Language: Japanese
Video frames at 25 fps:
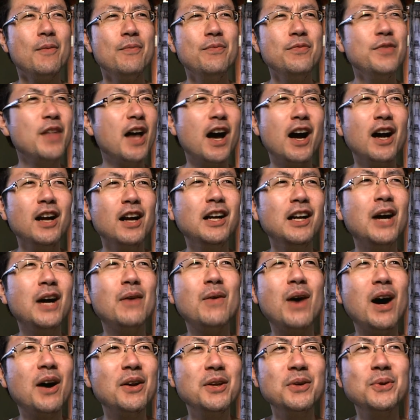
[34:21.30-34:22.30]
なんか
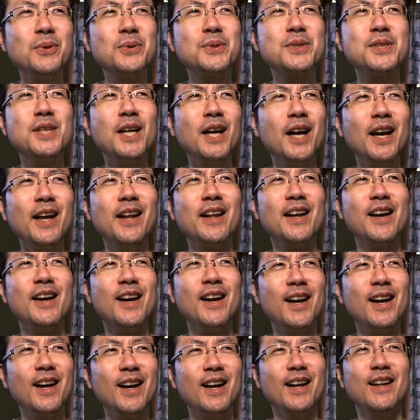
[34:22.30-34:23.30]
悪い子したか
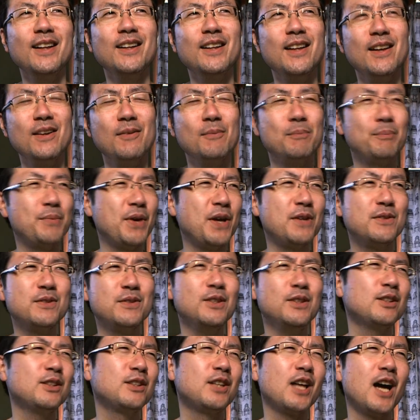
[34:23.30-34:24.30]
なって。
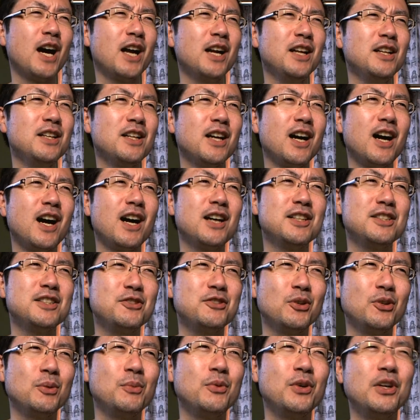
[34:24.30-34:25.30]
別に誰に
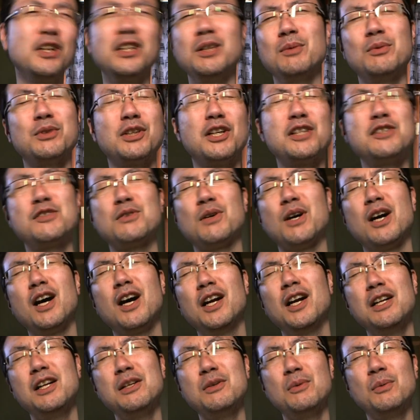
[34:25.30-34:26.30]
恥と思われても、誰と
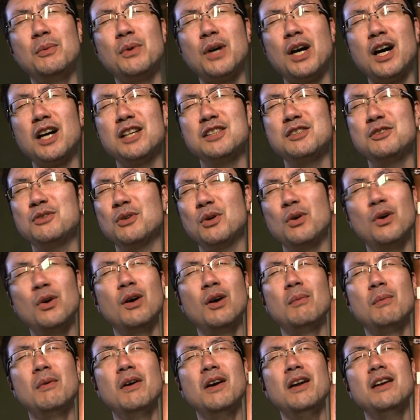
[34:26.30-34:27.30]
恥と
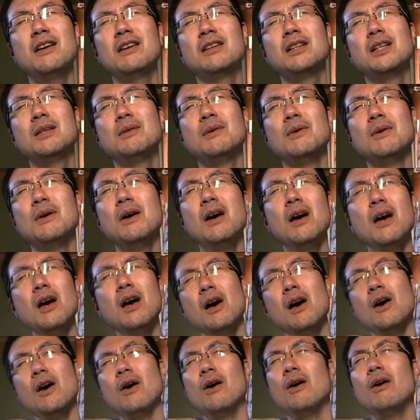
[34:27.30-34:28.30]
思われなくても、
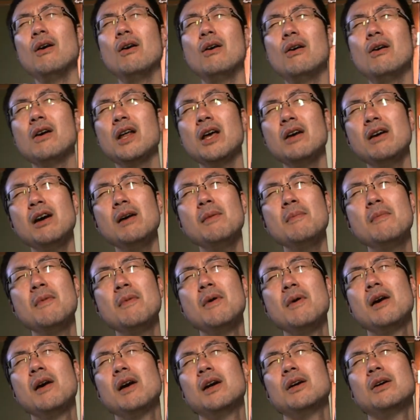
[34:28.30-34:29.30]
俺は、
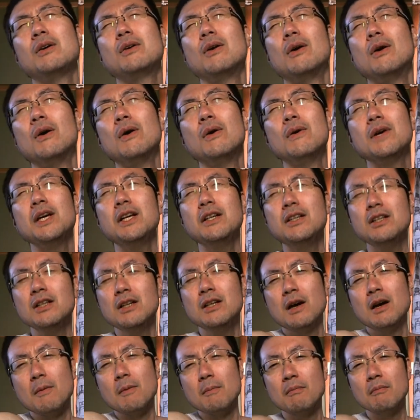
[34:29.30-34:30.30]

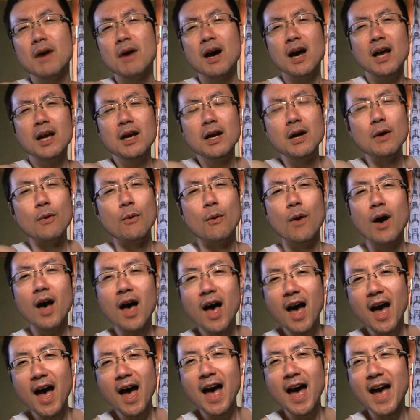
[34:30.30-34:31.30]
going my
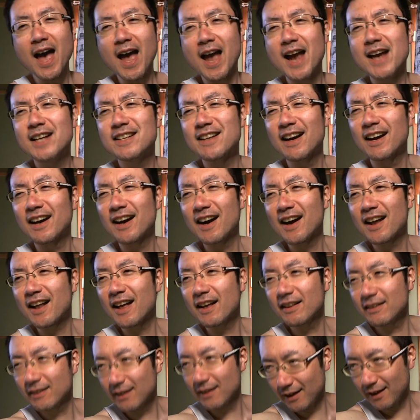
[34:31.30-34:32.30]
way だか
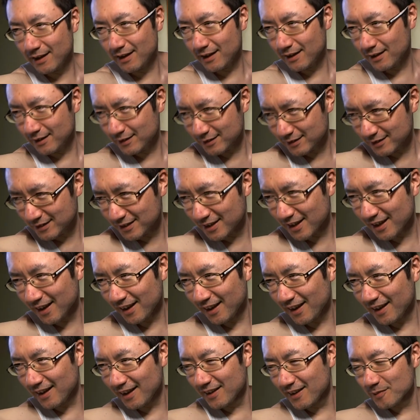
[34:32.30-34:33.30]
らねっ
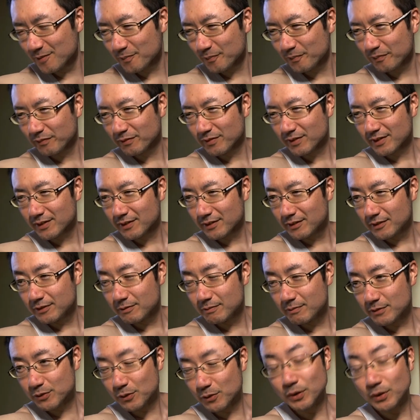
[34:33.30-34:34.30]
て。
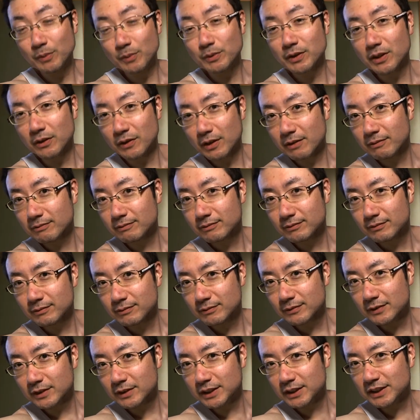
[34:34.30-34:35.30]
そんなもんだね
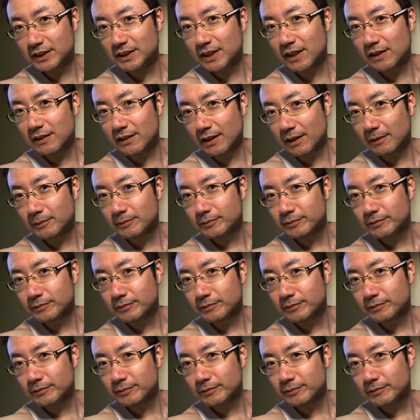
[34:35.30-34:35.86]
人生って